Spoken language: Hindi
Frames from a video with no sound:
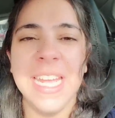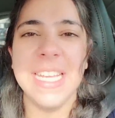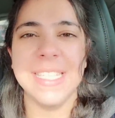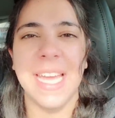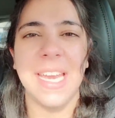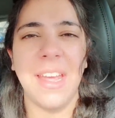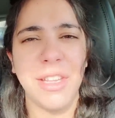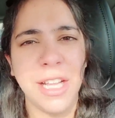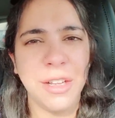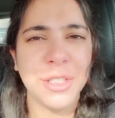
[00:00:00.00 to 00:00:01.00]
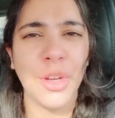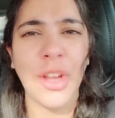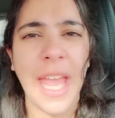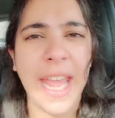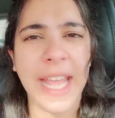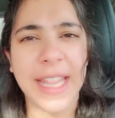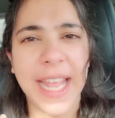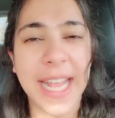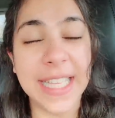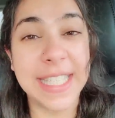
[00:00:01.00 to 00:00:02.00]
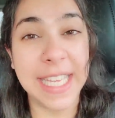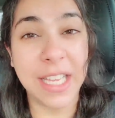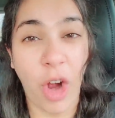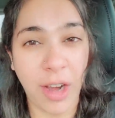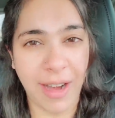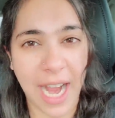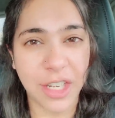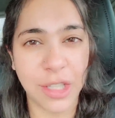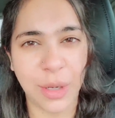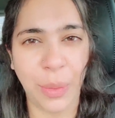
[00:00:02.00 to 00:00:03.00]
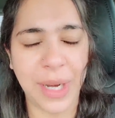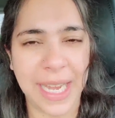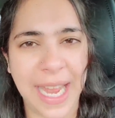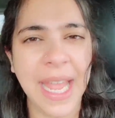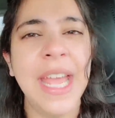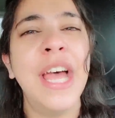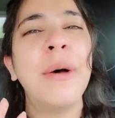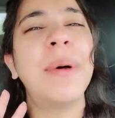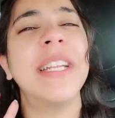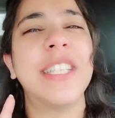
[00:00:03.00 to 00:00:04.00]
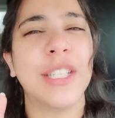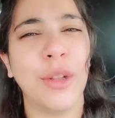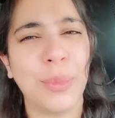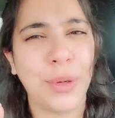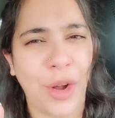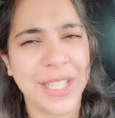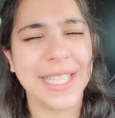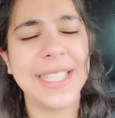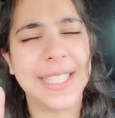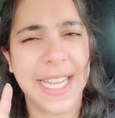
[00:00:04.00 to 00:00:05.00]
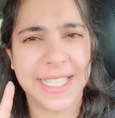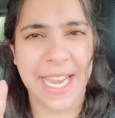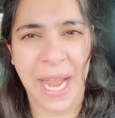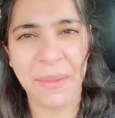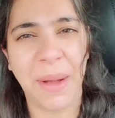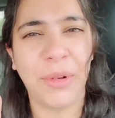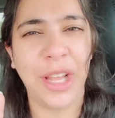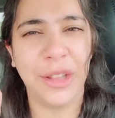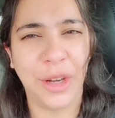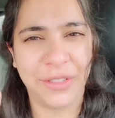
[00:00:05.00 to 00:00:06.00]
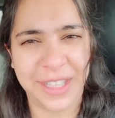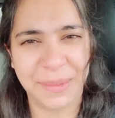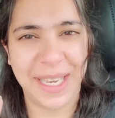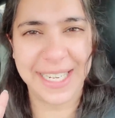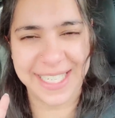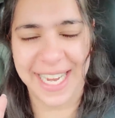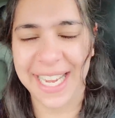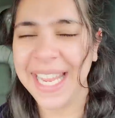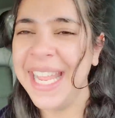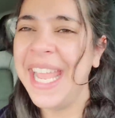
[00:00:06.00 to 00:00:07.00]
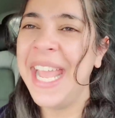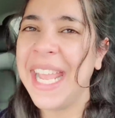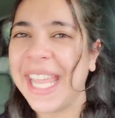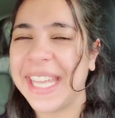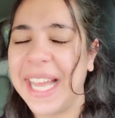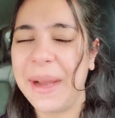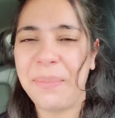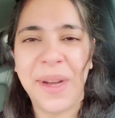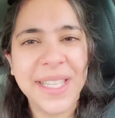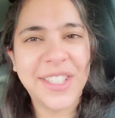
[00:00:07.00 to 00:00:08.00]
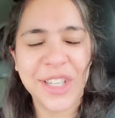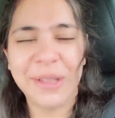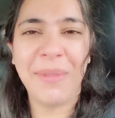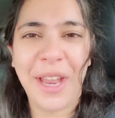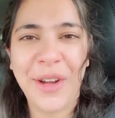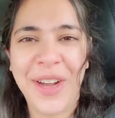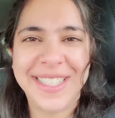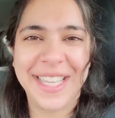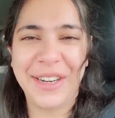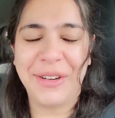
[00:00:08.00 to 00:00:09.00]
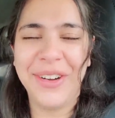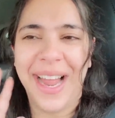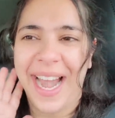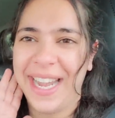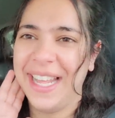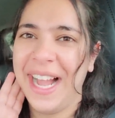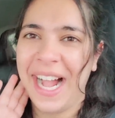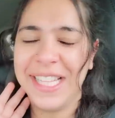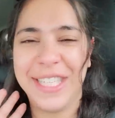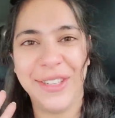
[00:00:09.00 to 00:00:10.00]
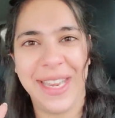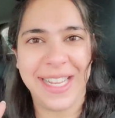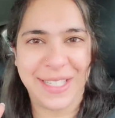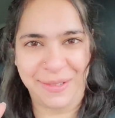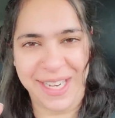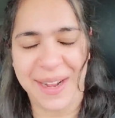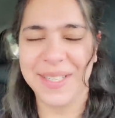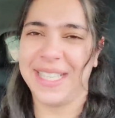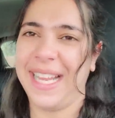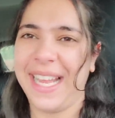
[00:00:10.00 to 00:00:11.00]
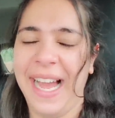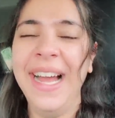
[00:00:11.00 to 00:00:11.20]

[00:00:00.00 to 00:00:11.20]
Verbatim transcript: ही सेड एवरीथिंग लुक्स ओके कहता आई कैन सी कॉन्ट्रैक्शन हो रही हैं बट इट्स अ स्लो प्रोसेस इट टेक्स टाइम आपको एक दो हफ्ते भी लग जाएंगे yeah, कहता बस चिल मारो हंसते रहो एंड आई सी यू नेक्स्ट वीक आई वाज लाइक